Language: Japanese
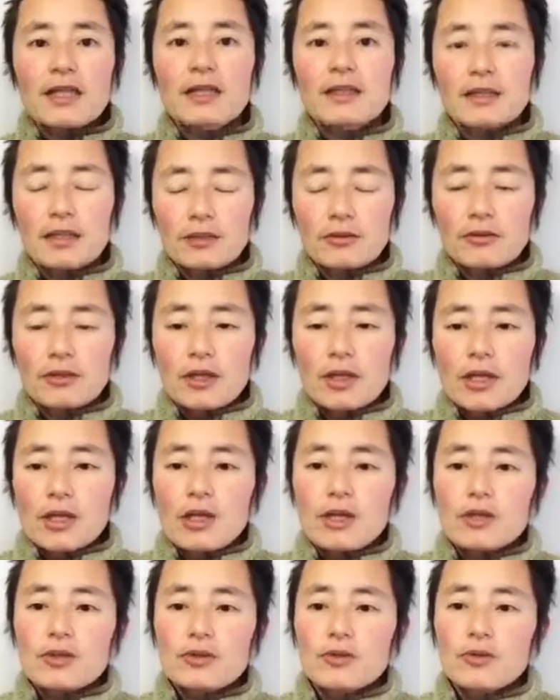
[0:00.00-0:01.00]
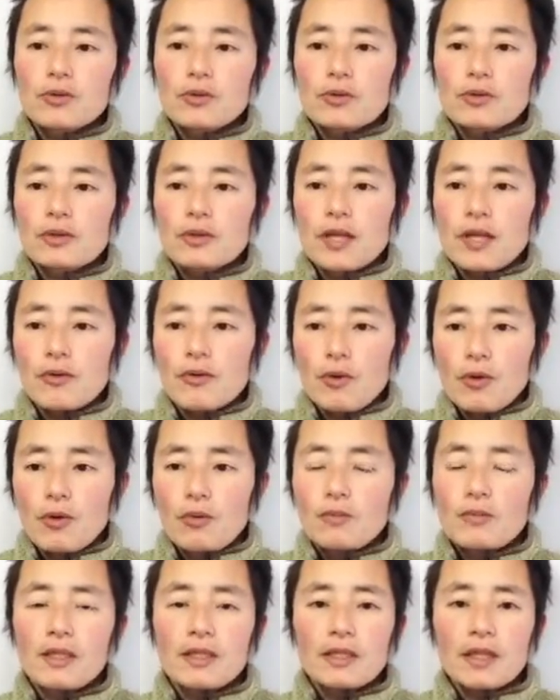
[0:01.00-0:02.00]
なっている、それ
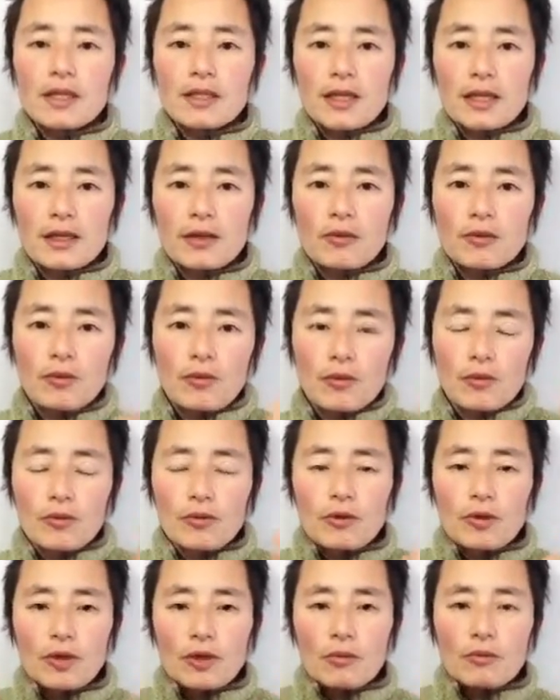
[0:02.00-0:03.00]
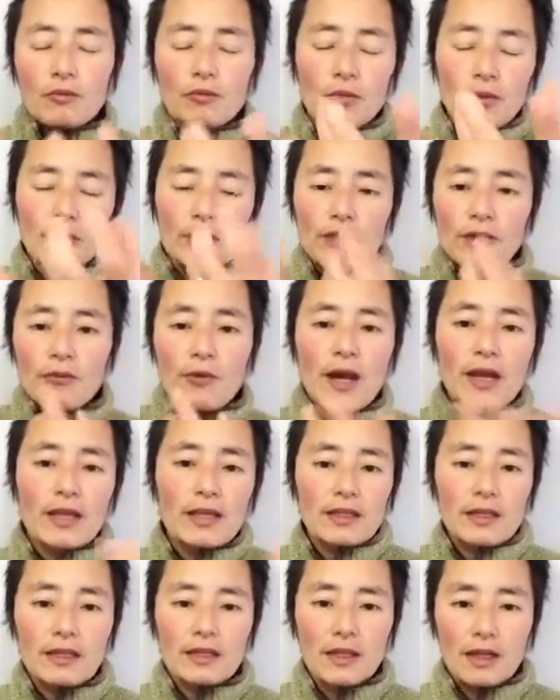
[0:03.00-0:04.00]
をみんなでこう思い出分
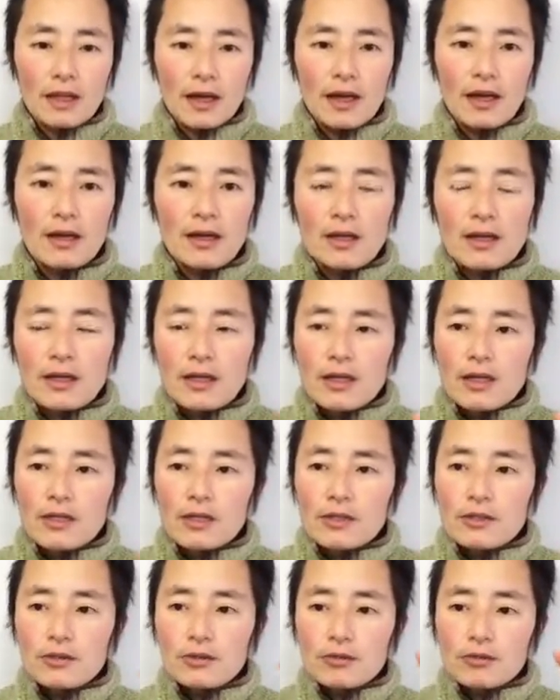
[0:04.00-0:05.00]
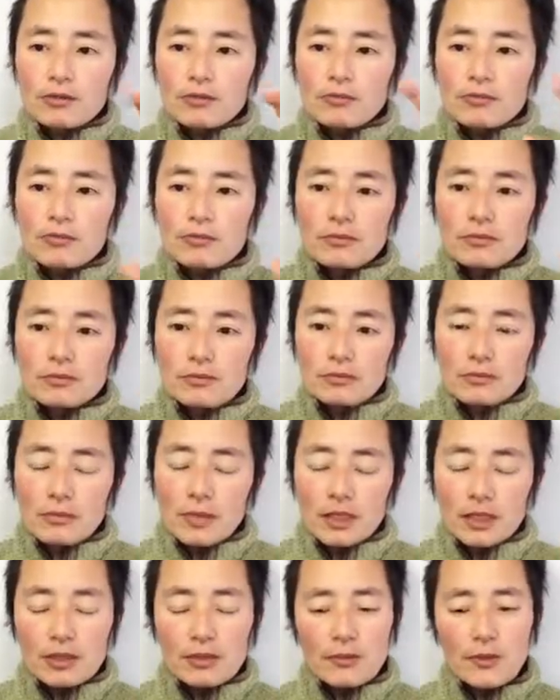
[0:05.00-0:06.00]
けてたら、その、
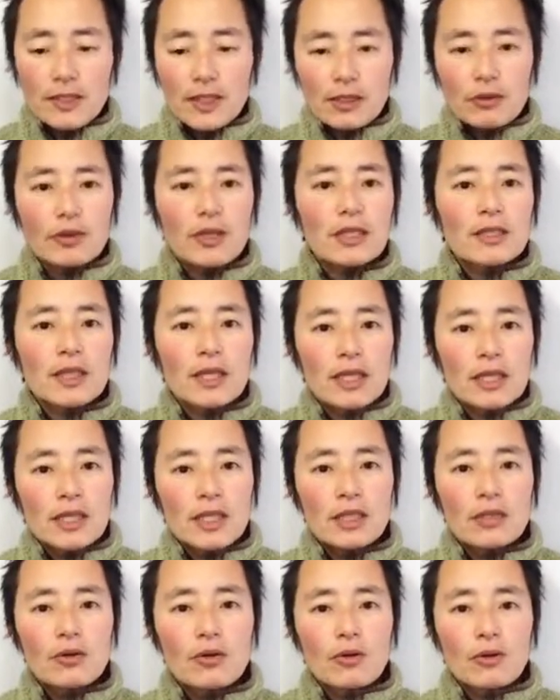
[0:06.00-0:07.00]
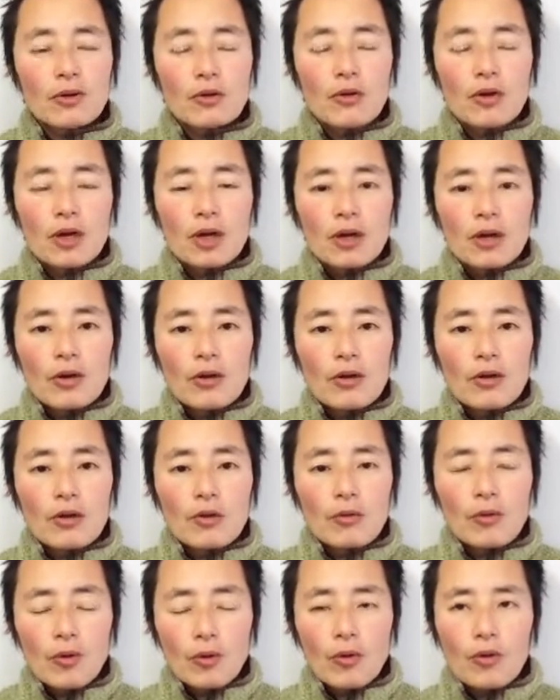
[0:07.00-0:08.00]
まあ、例えばリンゴだったらリンゴ
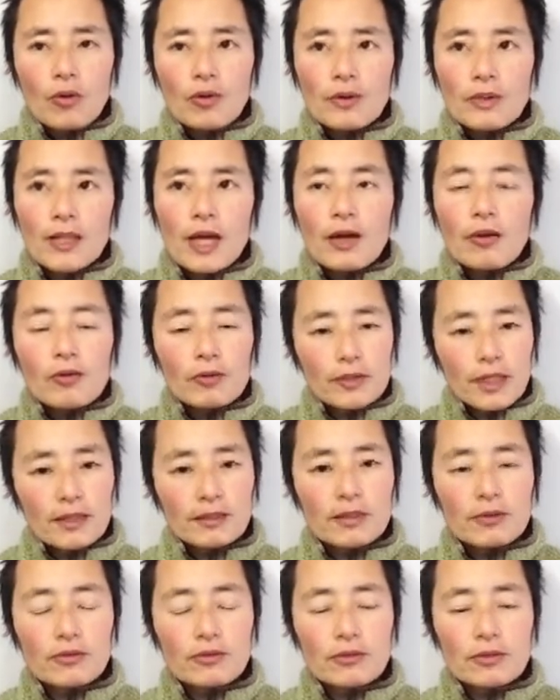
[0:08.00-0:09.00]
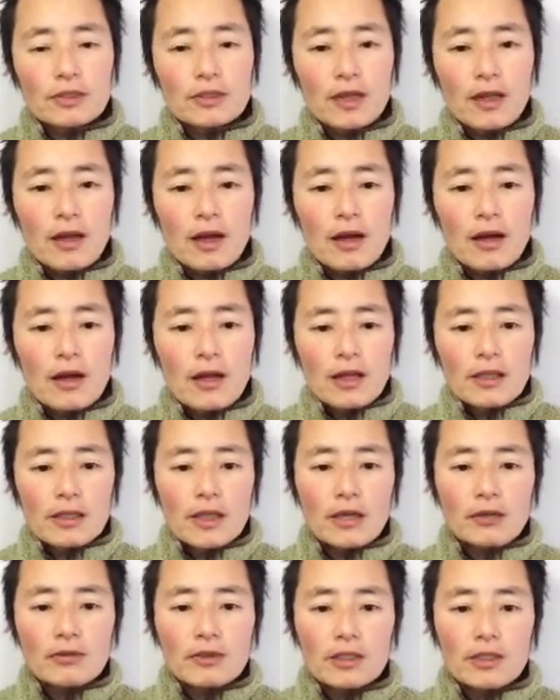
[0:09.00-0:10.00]
をひゃっこなってるとしたら、
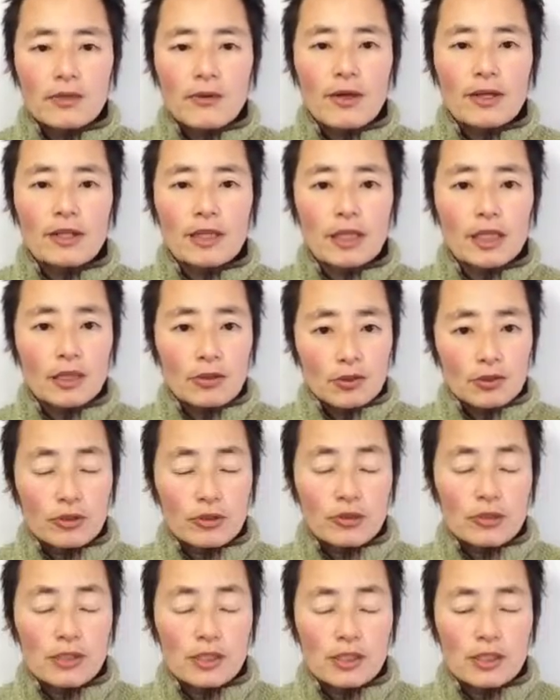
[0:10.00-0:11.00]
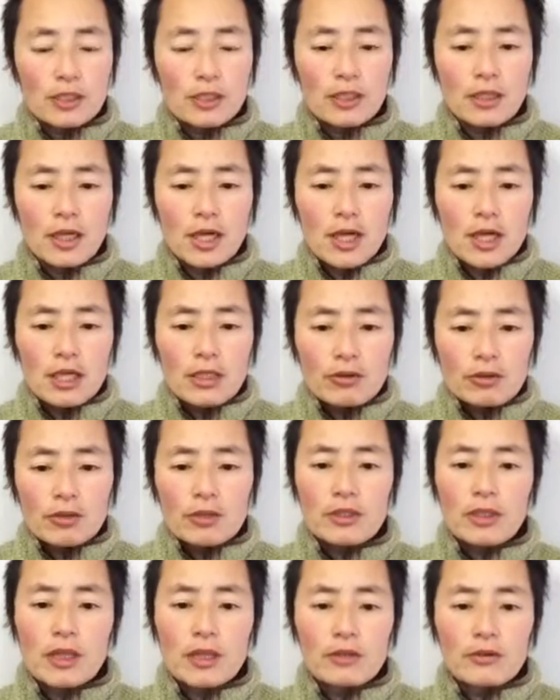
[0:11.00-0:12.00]
ひゃくにんで分けたらいっこずつだし、ひと
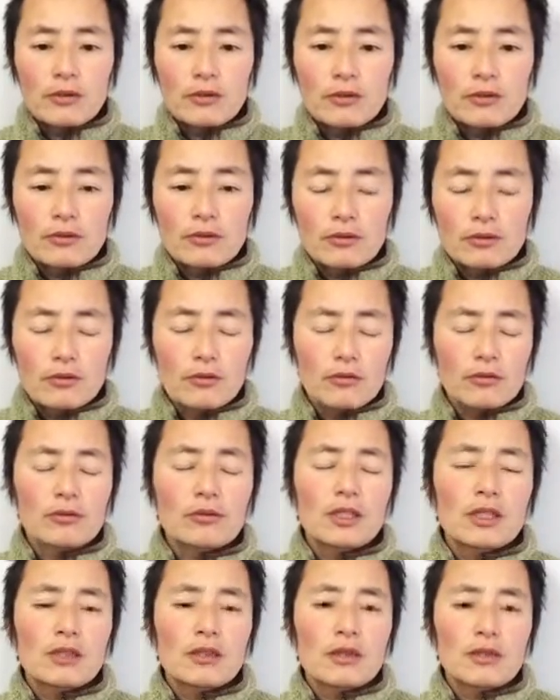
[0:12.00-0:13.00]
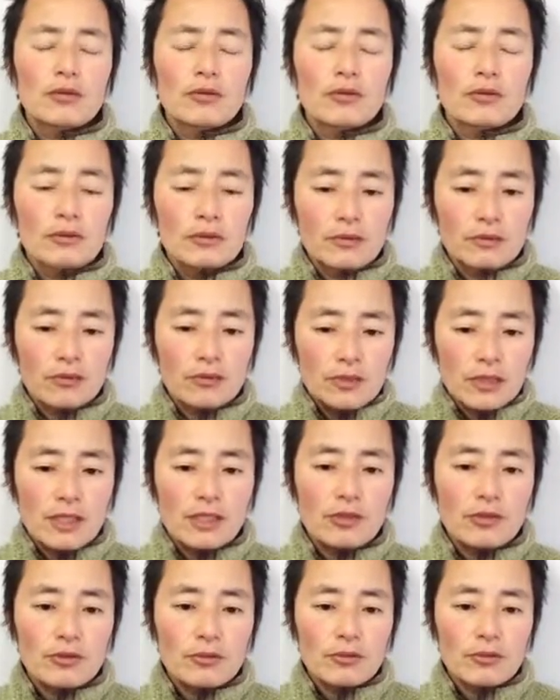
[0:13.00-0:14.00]
りで独, 独, 独占
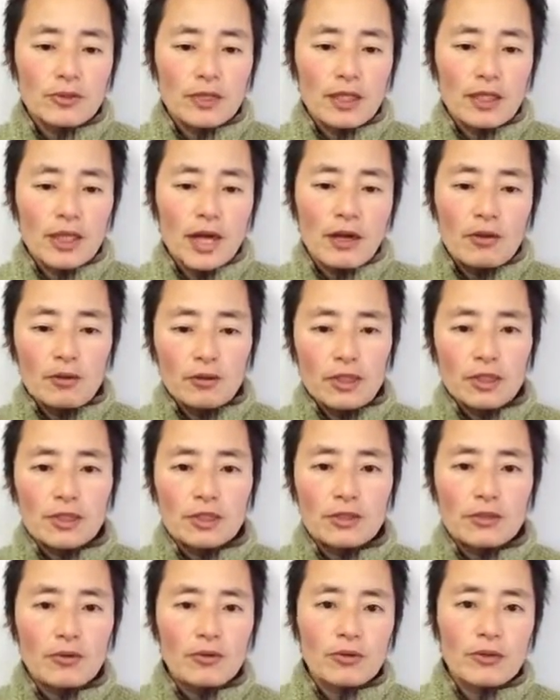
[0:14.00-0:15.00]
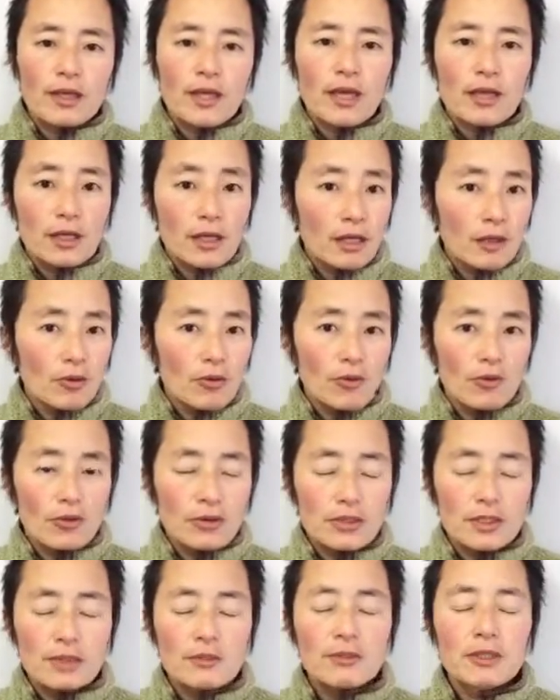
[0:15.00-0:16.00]
しようと思ったらひゃっこだし、そこには喧嘩が起こ
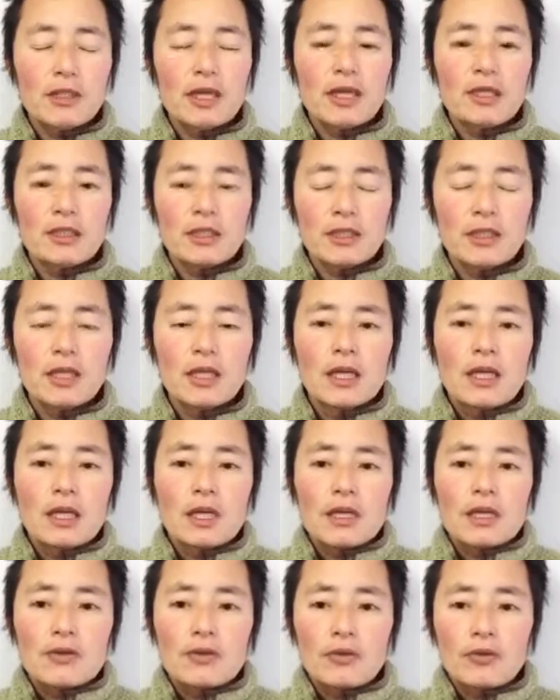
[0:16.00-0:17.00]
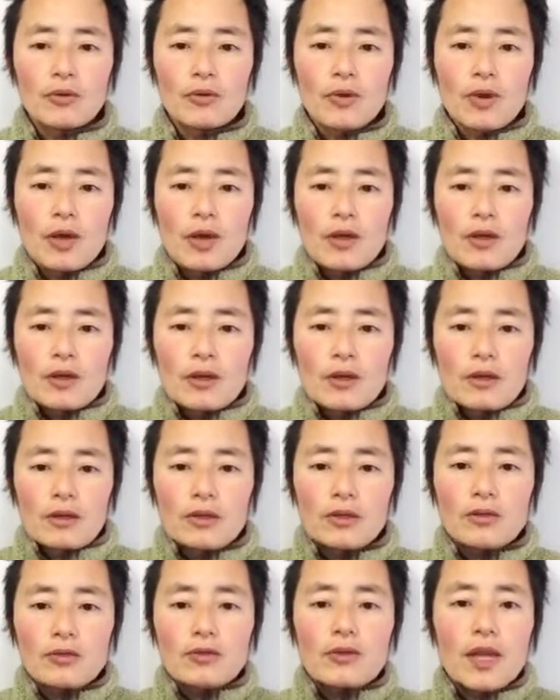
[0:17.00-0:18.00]
るしみたいに、その
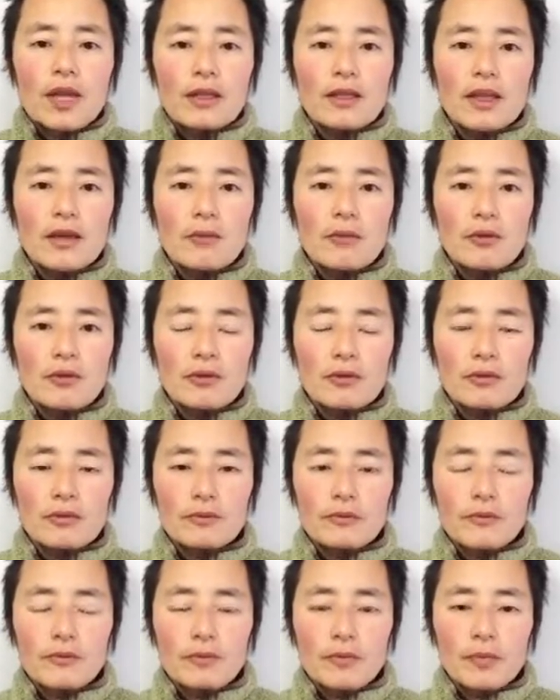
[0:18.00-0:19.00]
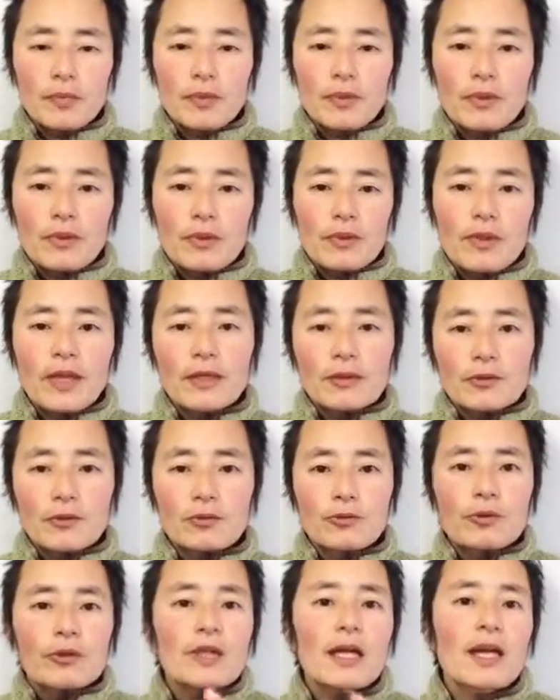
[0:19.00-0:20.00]
有限なものだと
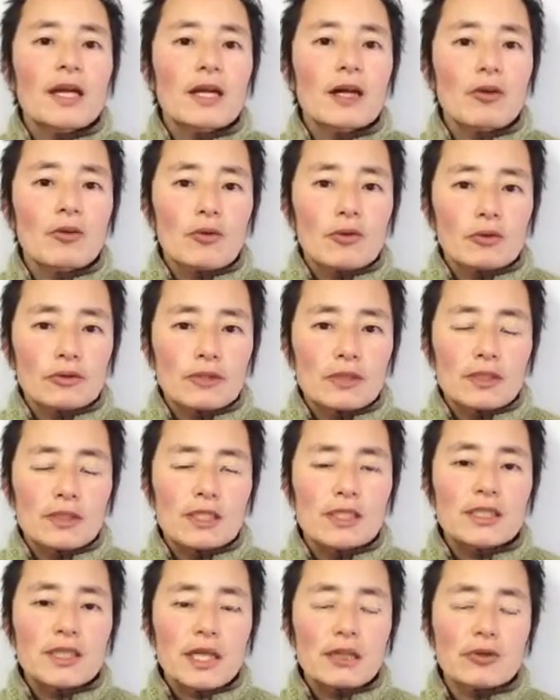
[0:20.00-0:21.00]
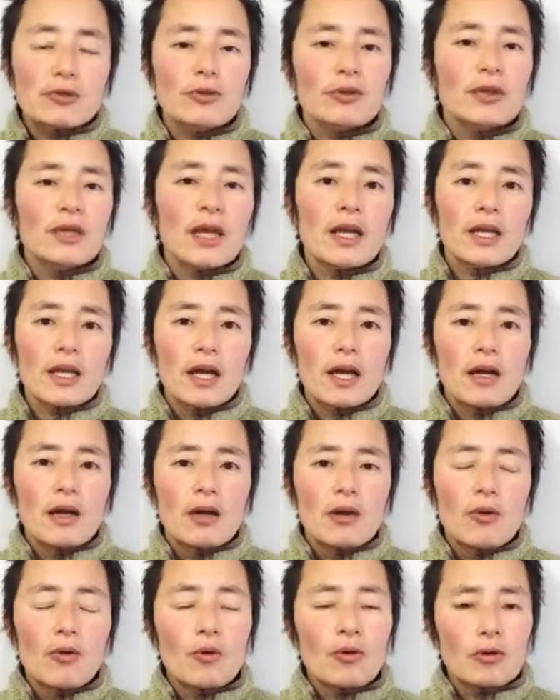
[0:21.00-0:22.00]
取り合いが起こる、資産の取り合いが
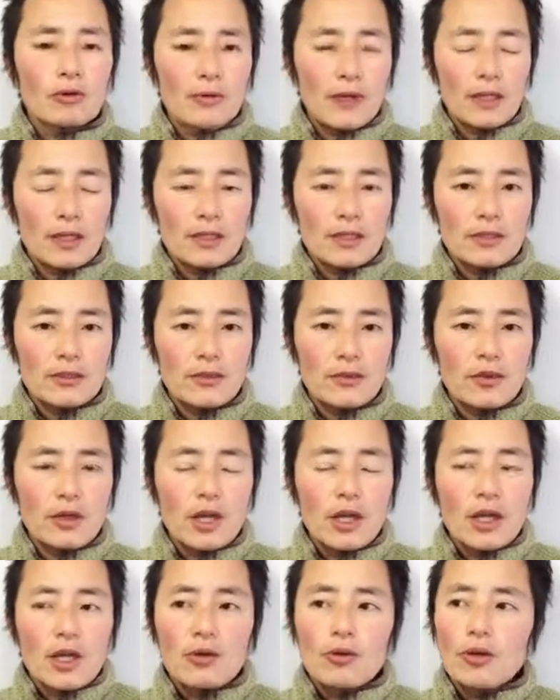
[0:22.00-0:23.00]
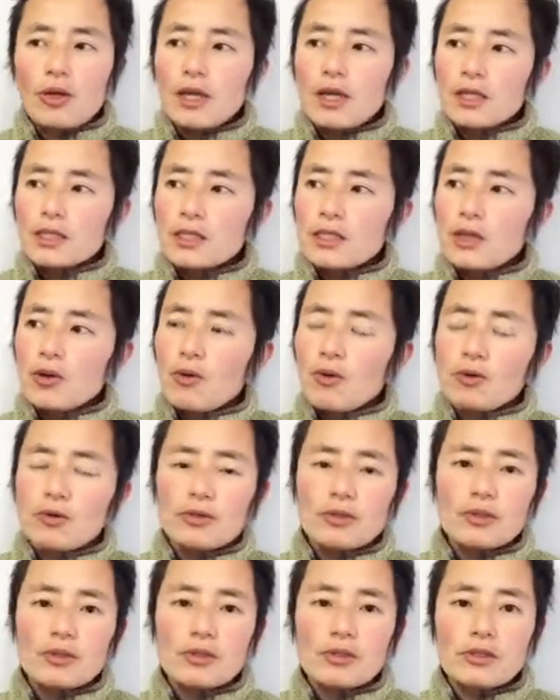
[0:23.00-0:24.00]
起こるわけですよ。これが資
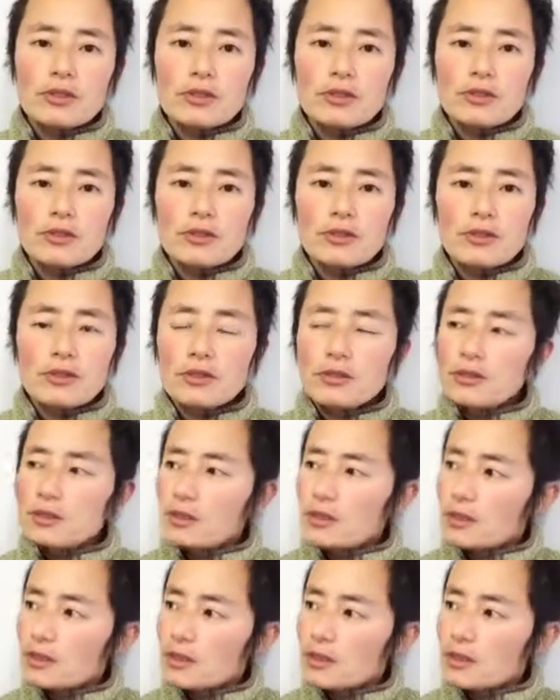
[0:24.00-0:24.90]
本主義